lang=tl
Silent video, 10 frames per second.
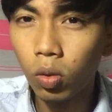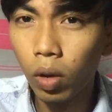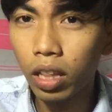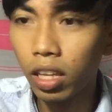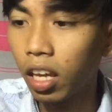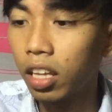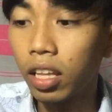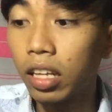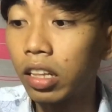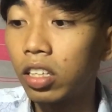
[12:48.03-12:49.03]

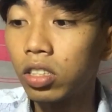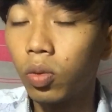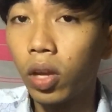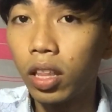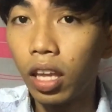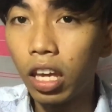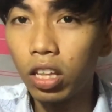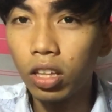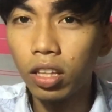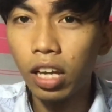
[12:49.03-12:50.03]
28 at least
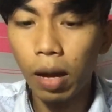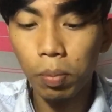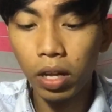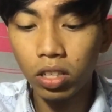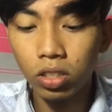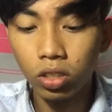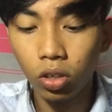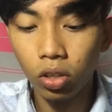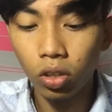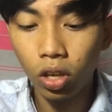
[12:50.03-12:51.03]
28 companies
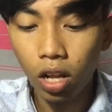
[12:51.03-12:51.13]
'yon.